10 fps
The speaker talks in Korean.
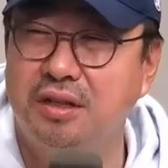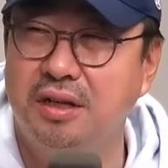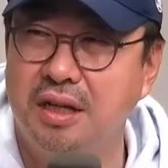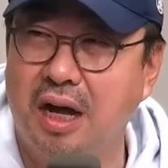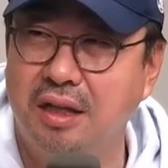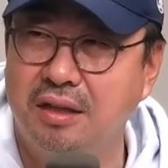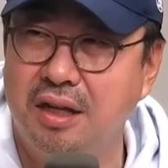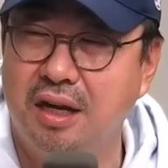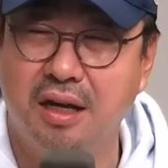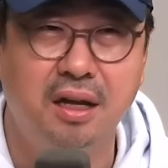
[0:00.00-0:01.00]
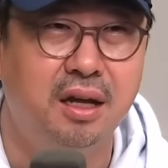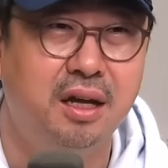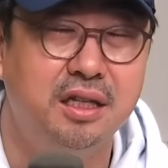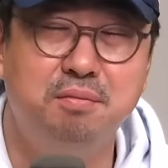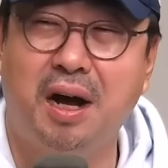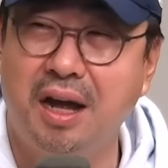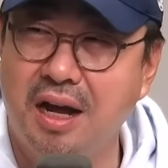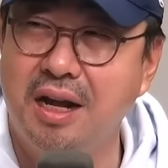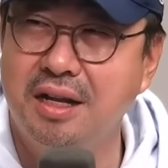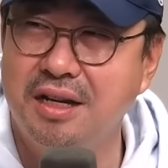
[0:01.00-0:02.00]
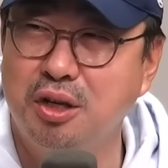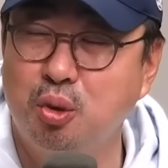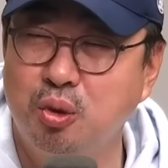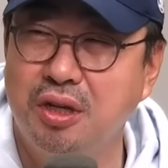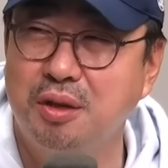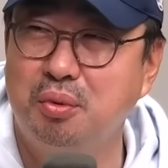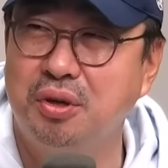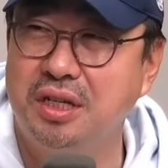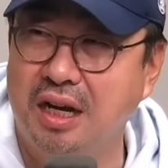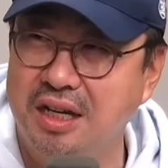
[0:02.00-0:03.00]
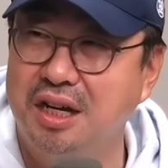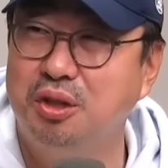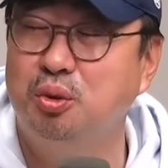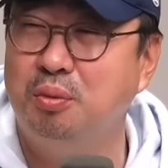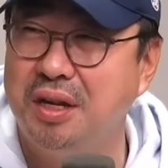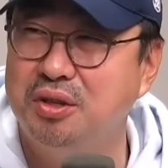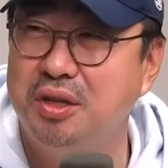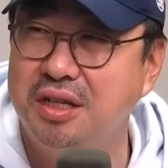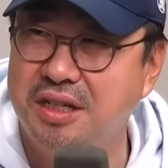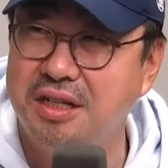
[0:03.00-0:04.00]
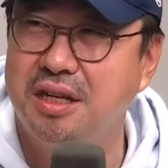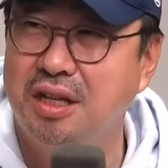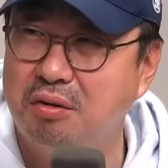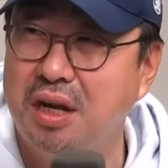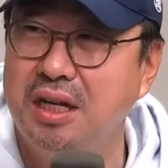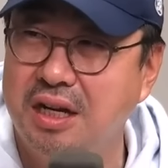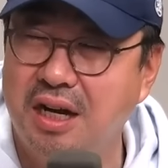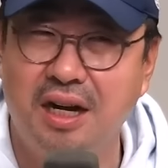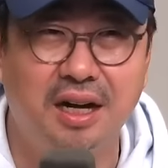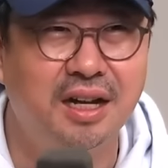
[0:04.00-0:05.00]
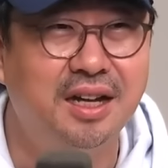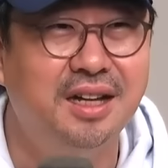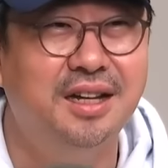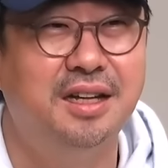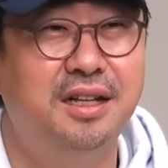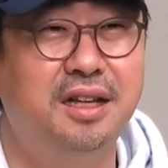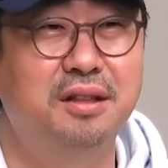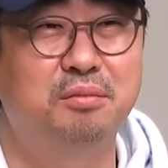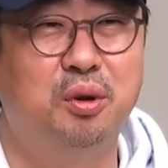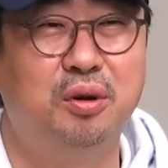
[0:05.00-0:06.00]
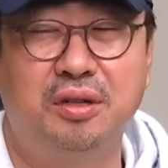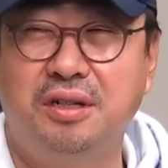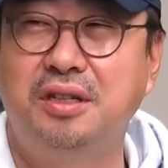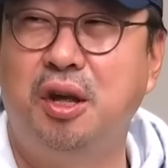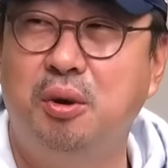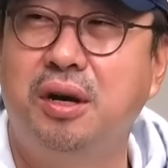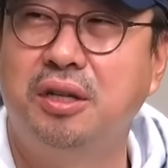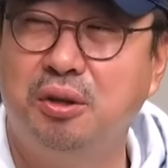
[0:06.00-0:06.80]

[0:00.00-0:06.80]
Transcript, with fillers: 그렇게 나왔는데 네. 지금 막 헷갈리는 게 소속사 대표가 자기가 또 매니저한테 지시했다고 하니까 네. 일단 뭐 그 내용 같은